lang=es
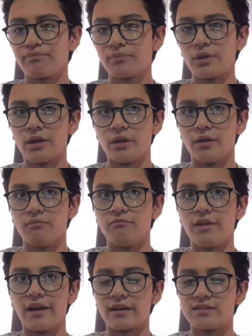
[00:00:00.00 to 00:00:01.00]

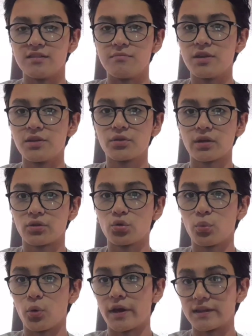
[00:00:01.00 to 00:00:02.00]
en el recibimiento que
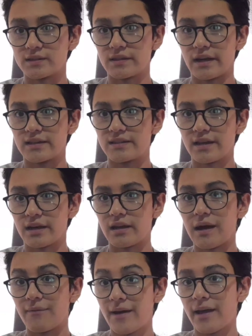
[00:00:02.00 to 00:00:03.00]
tuvo este hacia
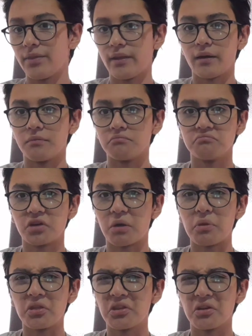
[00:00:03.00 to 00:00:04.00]
la banda
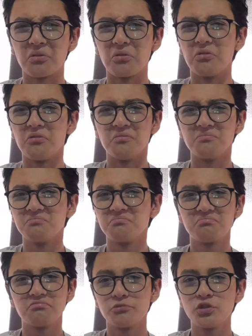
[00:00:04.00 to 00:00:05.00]
realmente no
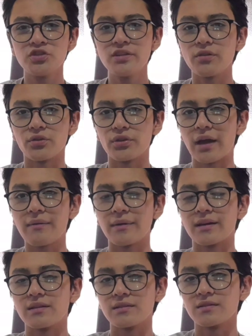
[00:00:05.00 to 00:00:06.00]
no se
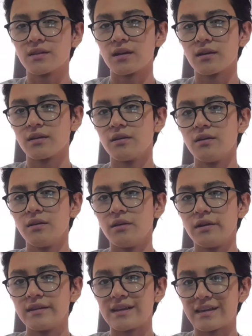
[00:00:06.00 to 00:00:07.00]
notaba esa
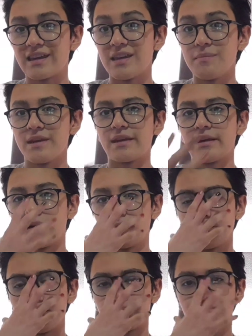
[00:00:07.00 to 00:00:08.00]
esa química
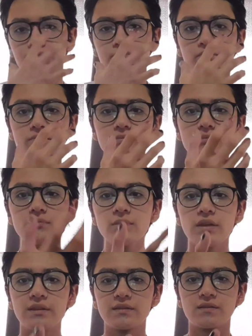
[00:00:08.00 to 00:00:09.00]

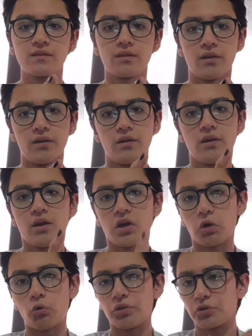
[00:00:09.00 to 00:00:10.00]
este,
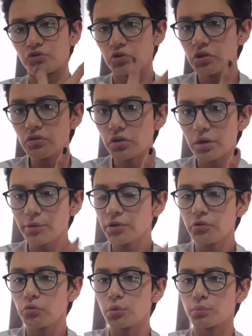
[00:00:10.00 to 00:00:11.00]
en cuanto a sonido, realmente
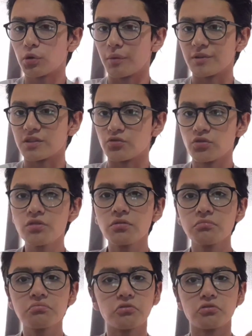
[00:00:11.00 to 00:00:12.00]
no hubo problemas de
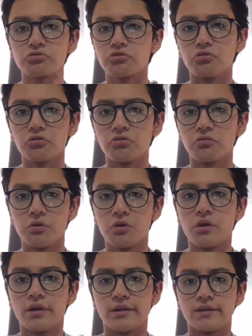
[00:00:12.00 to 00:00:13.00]
sonido, todo sonó
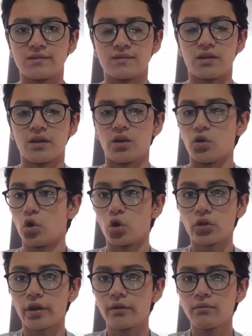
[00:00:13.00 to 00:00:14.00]
este, en
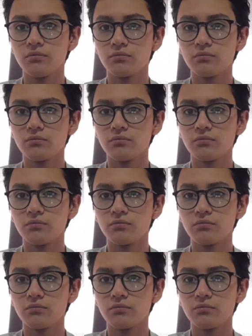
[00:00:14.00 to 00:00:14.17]
orden.